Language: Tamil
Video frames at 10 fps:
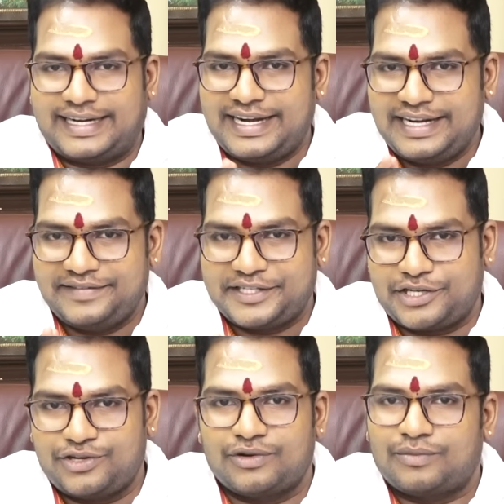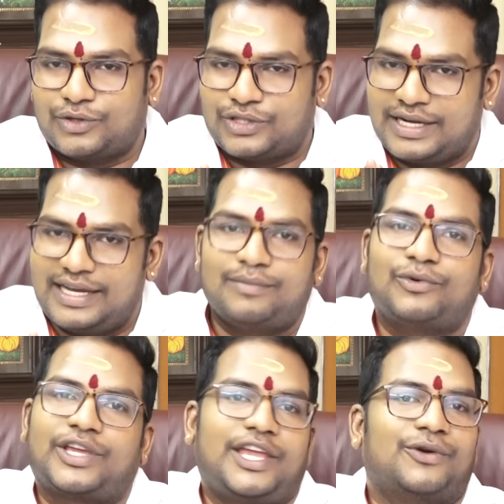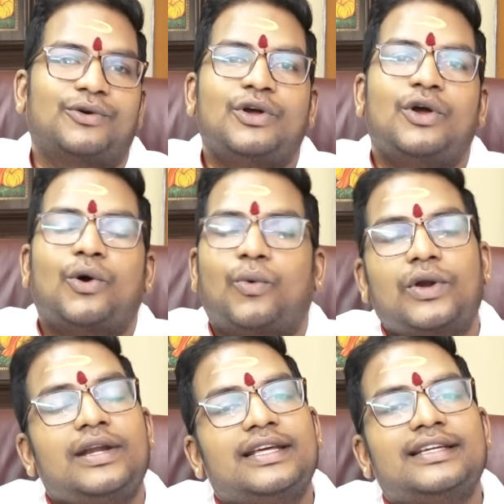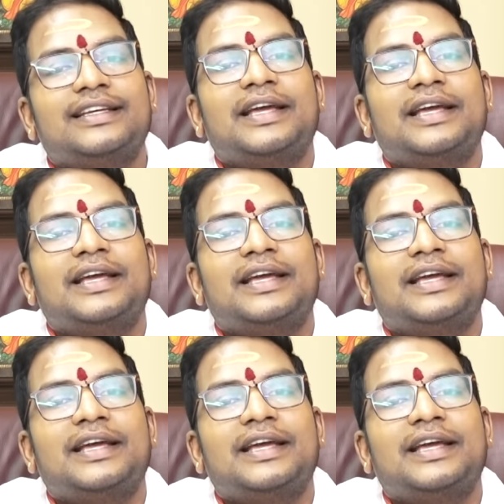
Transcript: ரெண்டு விஷயம் முதல்ல முக்கியம் ஒன்று